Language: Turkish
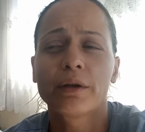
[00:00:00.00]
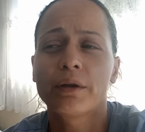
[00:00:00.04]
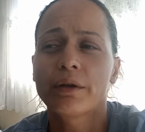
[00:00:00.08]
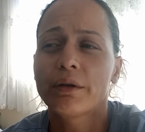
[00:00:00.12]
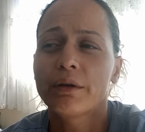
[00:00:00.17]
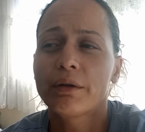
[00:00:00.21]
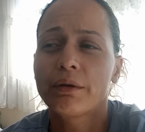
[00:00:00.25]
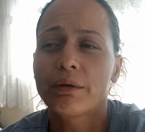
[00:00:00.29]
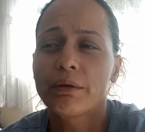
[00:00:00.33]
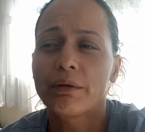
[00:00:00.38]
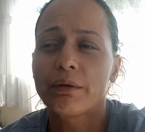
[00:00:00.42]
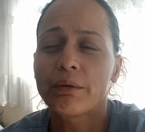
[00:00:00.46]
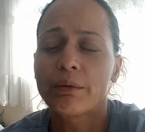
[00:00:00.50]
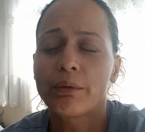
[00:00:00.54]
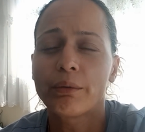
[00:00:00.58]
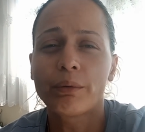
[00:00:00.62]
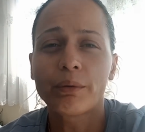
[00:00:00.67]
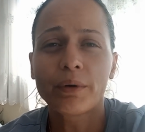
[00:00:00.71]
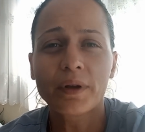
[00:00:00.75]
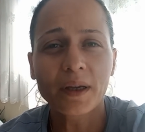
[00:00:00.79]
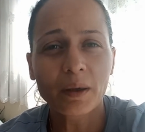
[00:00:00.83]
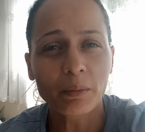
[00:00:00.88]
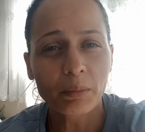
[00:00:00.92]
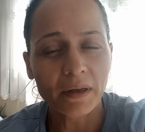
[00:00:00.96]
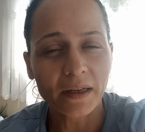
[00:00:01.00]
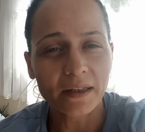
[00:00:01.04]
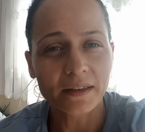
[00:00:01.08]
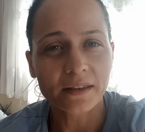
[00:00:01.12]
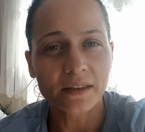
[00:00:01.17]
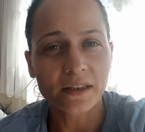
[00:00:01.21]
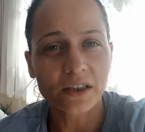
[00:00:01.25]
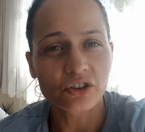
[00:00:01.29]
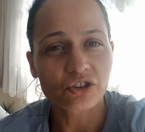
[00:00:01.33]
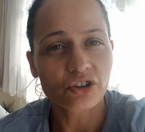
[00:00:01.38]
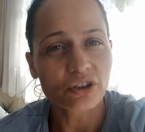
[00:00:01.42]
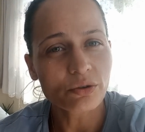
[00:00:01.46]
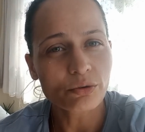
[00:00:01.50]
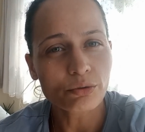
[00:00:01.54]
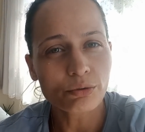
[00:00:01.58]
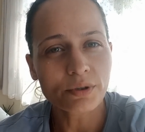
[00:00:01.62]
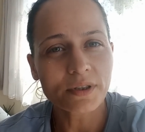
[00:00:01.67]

Ee, oraya belki geçeriz.